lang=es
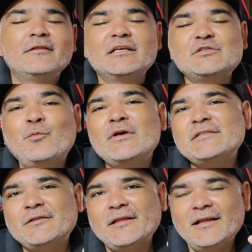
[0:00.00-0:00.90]
Después
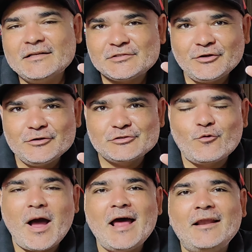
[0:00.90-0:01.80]
de tener Sonos
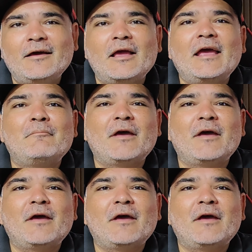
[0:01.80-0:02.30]
One, eh,